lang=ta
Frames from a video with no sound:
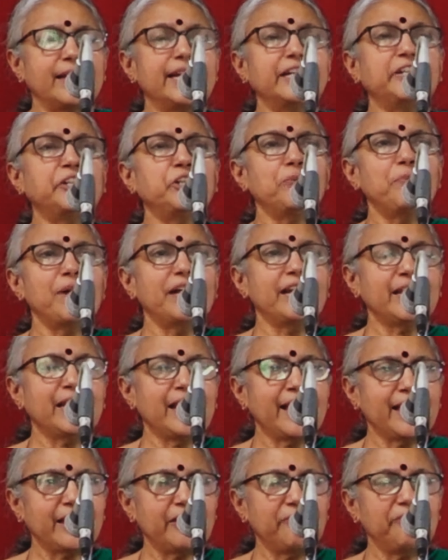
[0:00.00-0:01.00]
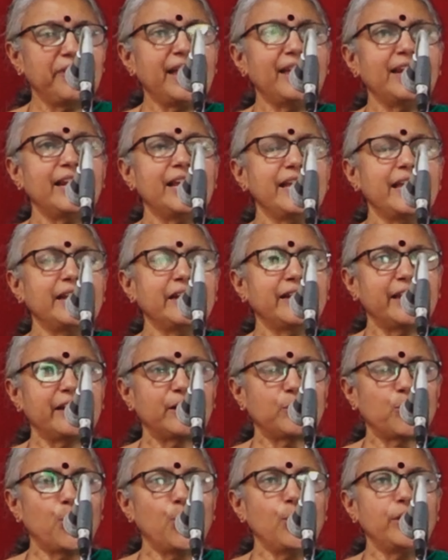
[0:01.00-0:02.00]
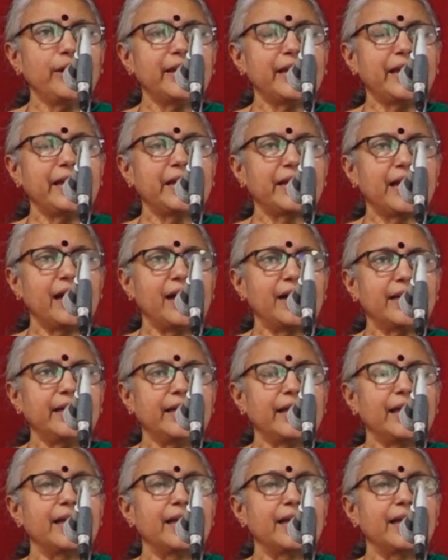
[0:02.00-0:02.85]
எட்டு மணி நேர வேலை என்கிற கோரிக்கைக்காக